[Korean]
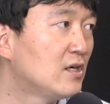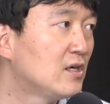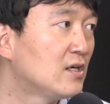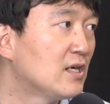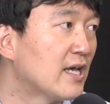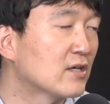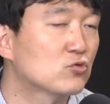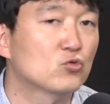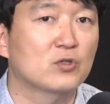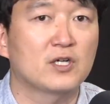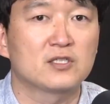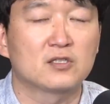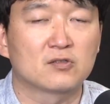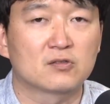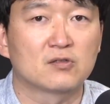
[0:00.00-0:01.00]

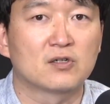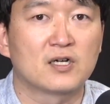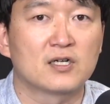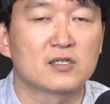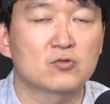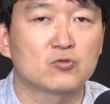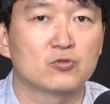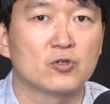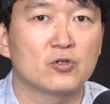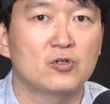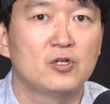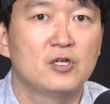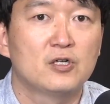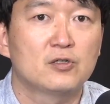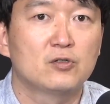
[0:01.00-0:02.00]
액수까지 들어가 있고요.
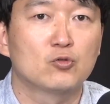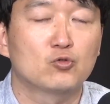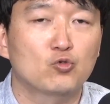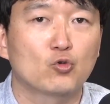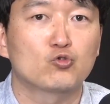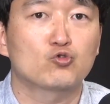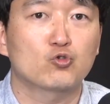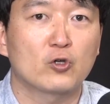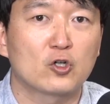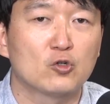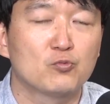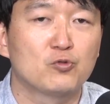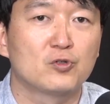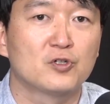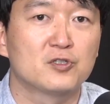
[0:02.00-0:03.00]
그리고 네. 또 추가로
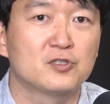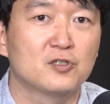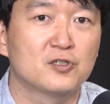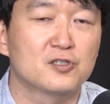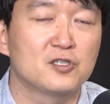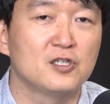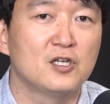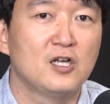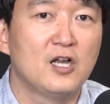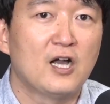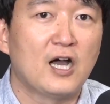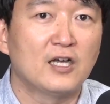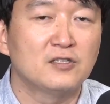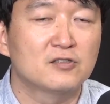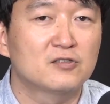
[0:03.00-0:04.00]
불거진 것이
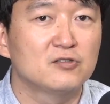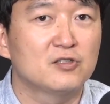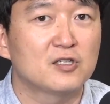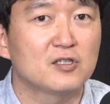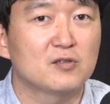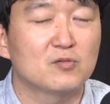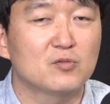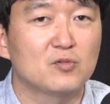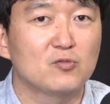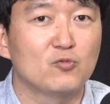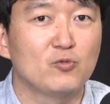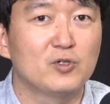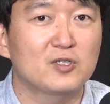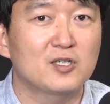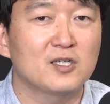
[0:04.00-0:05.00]
아니 근데
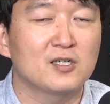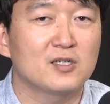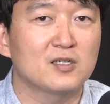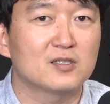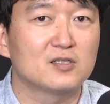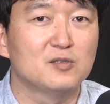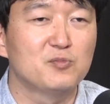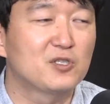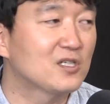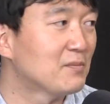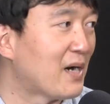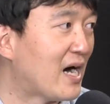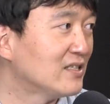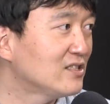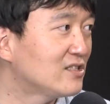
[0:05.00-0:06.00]
왜 이렇게 음식을
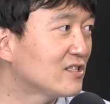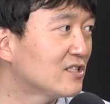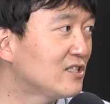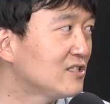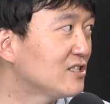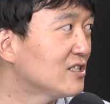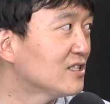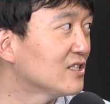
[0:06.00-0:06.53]
많이 시키지?